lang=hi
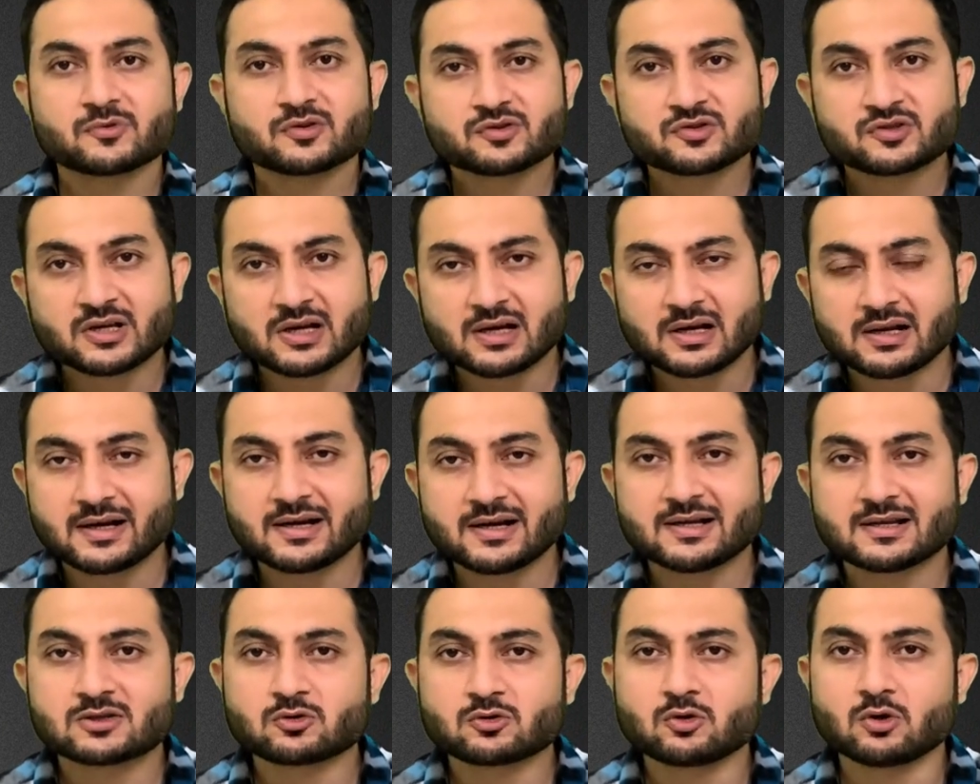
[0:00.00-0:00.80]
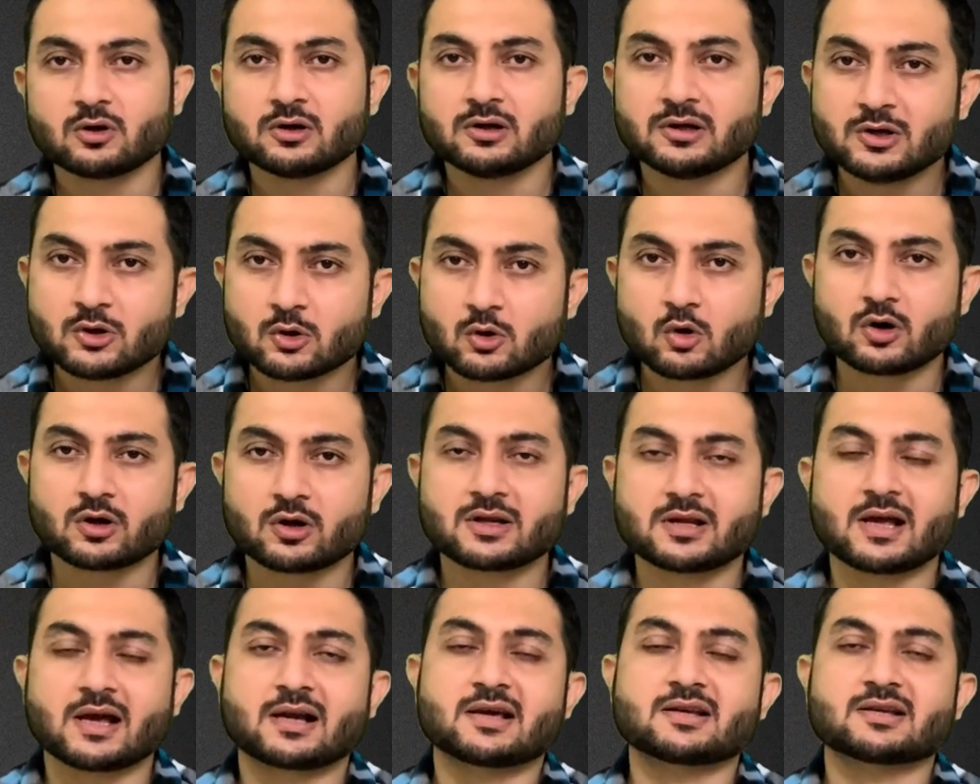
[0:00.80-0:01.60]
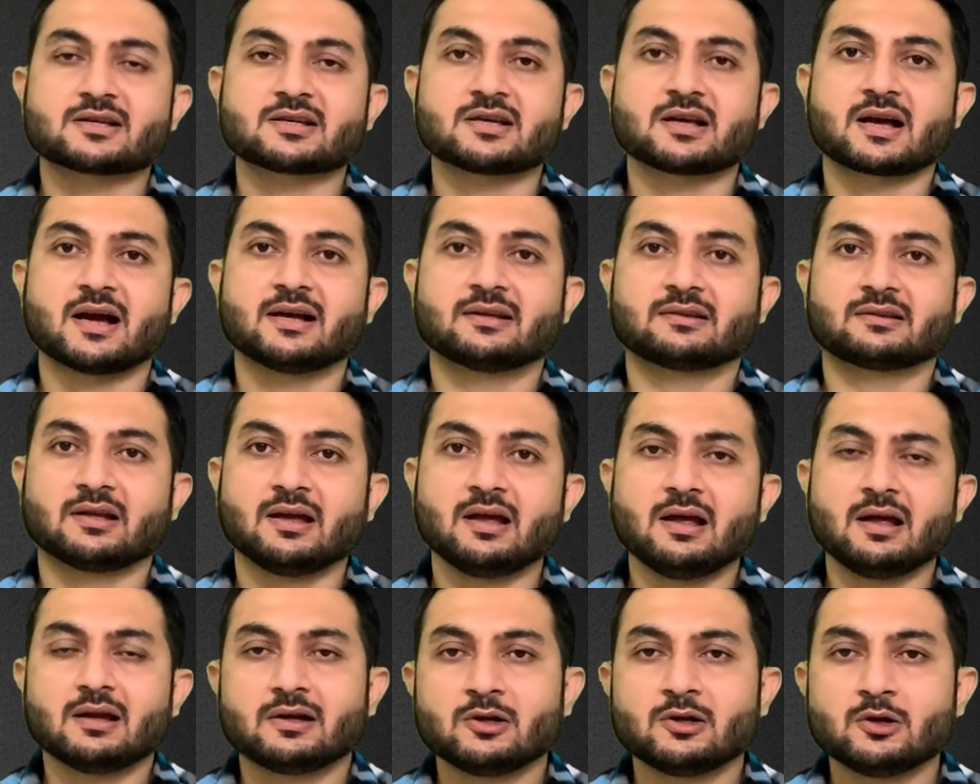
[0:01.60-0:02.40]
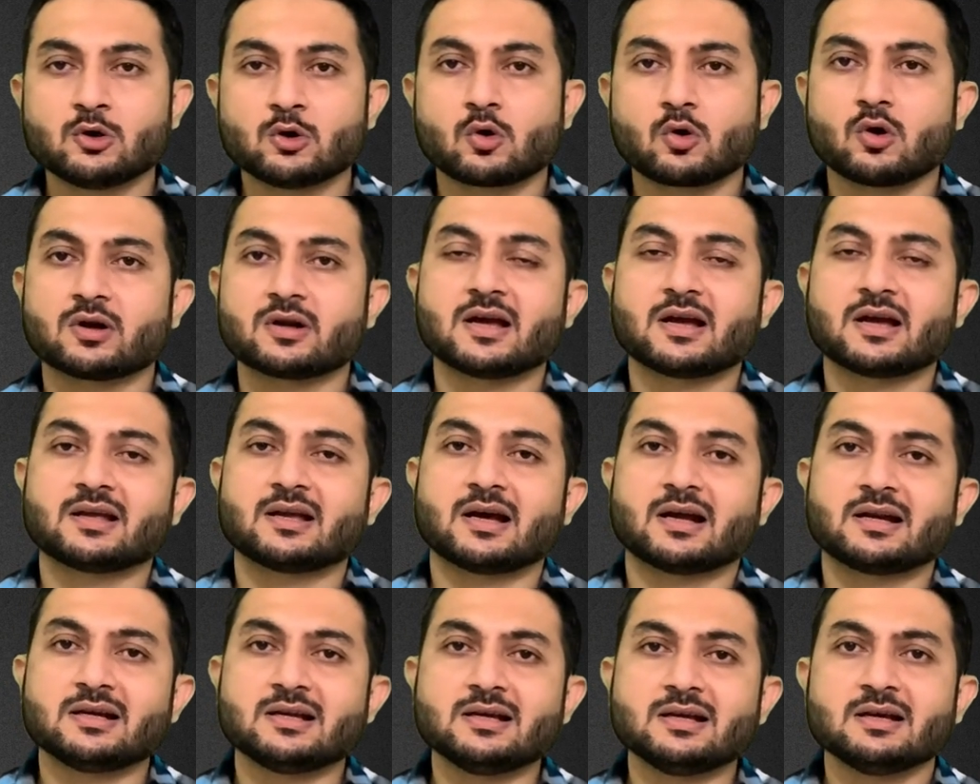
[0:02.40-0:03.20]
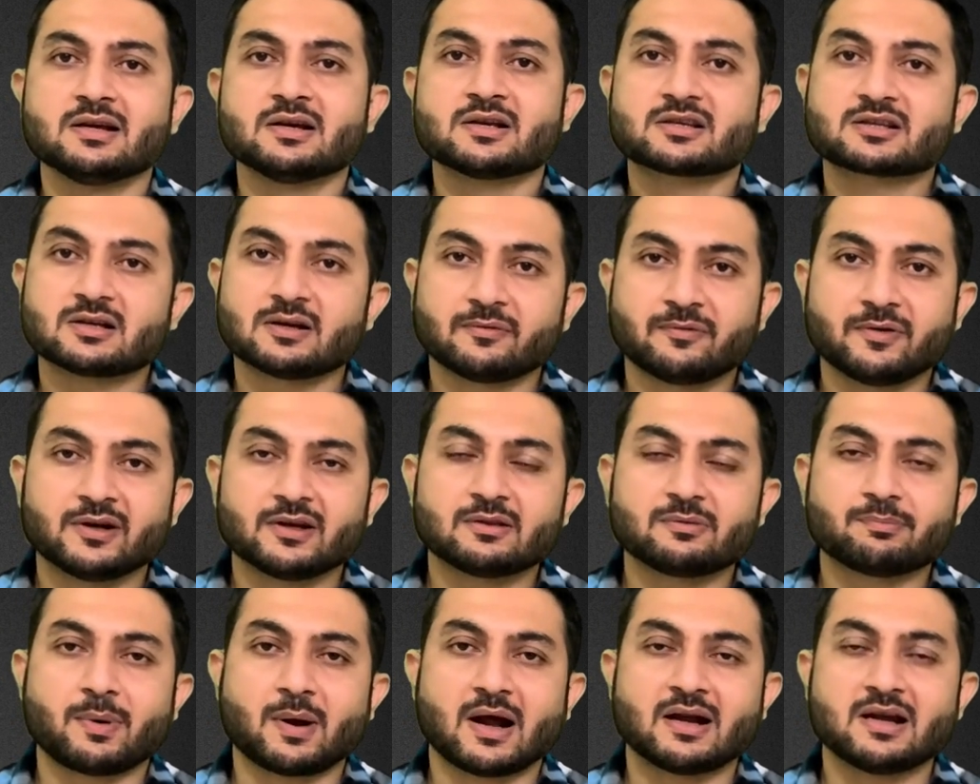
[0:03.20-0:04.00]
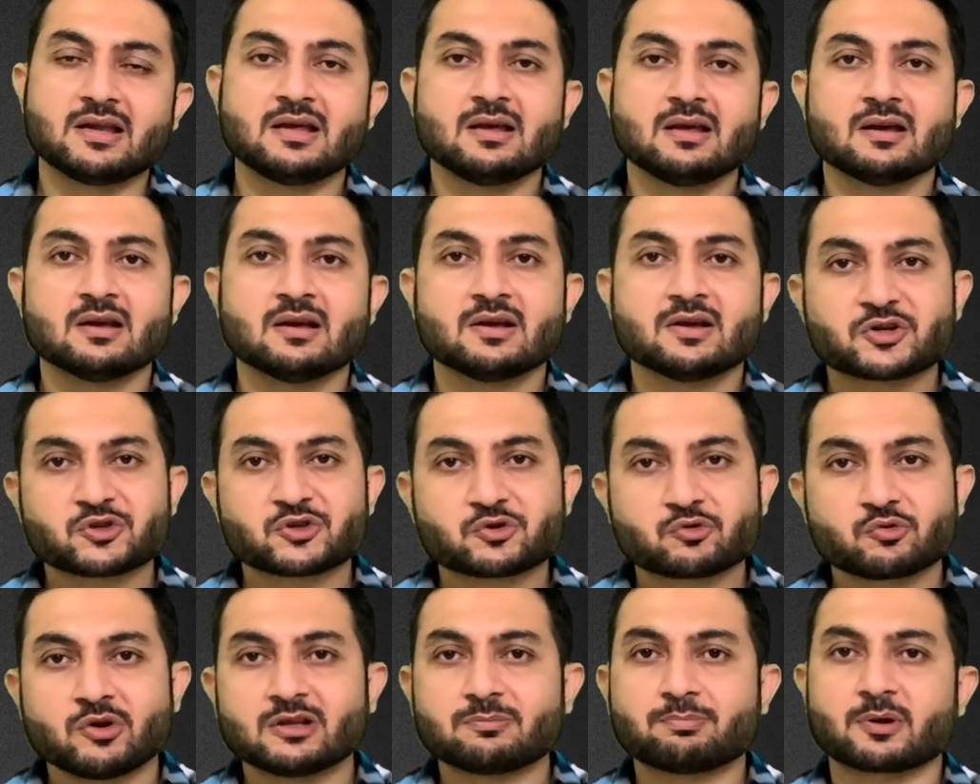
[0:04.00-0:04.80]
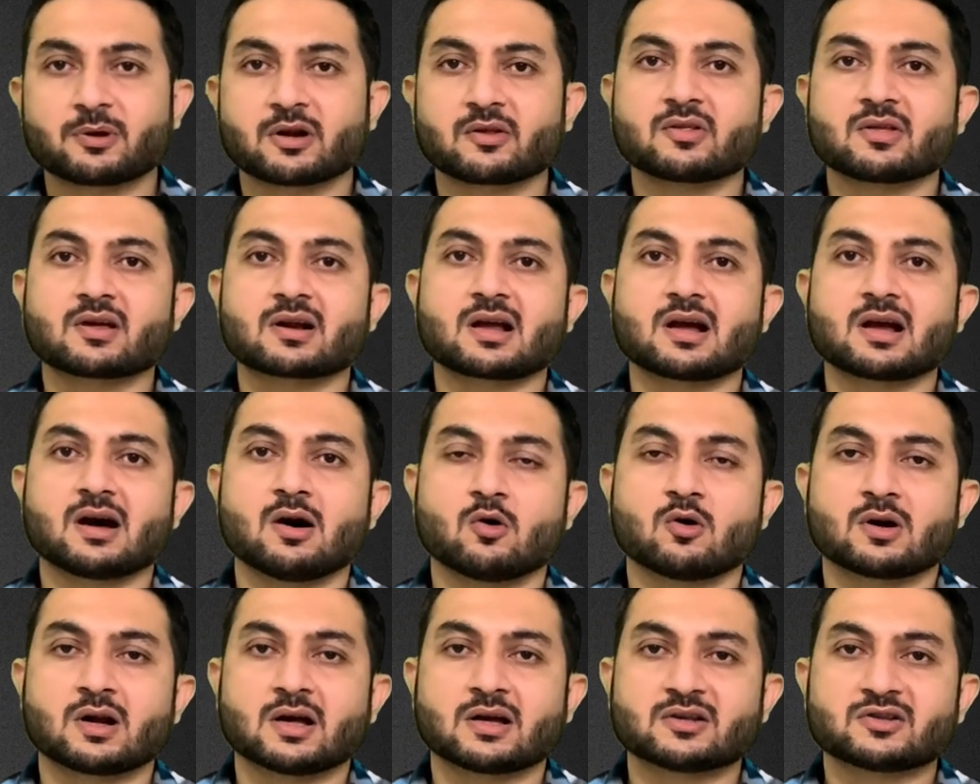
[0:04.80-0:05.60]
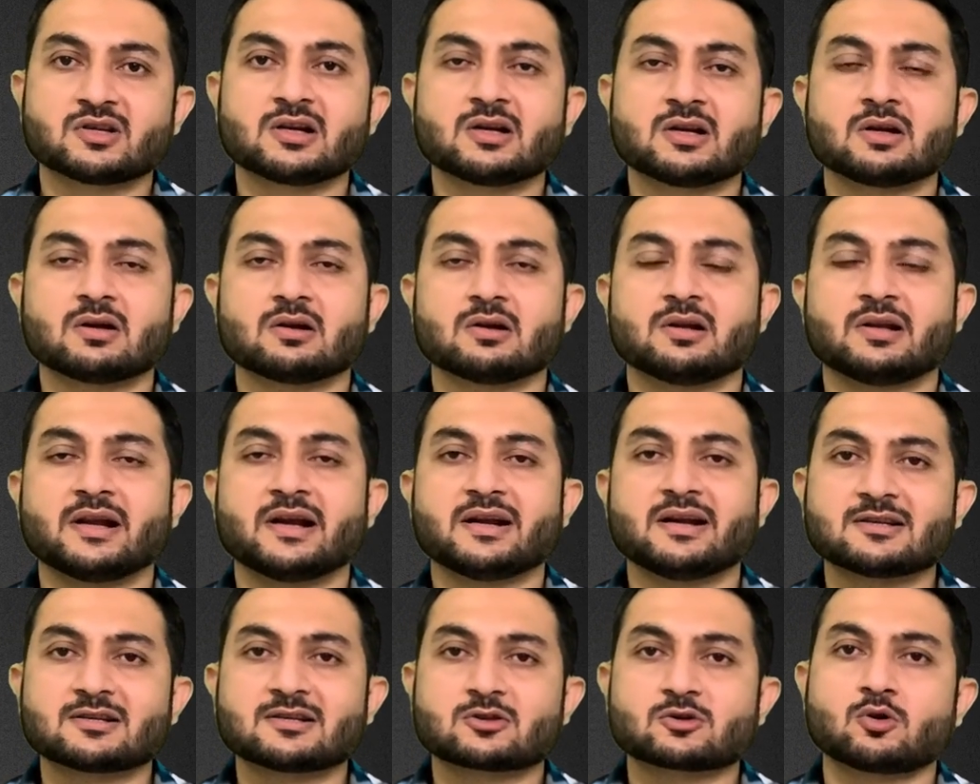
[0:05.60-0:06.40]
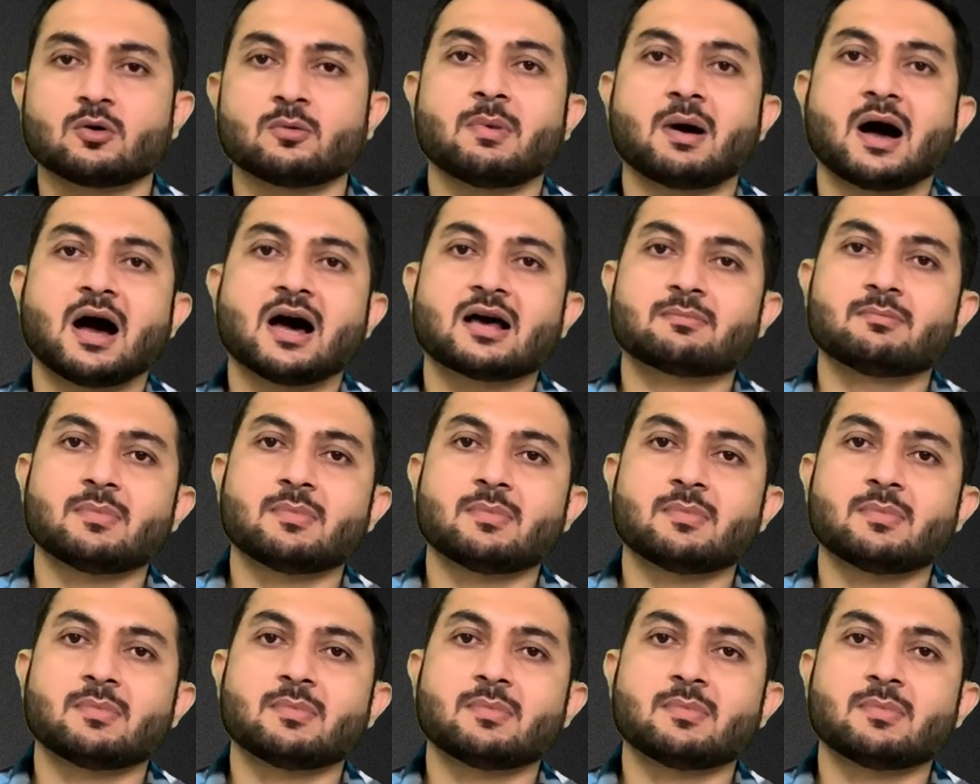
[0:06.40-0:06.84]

जिन लेडीज को ल्यूकोरिया की शिकायत है ल्यूकोरिया यानी सफेद पानी श्वेत प्रदर का होना जिन लेडीज को बार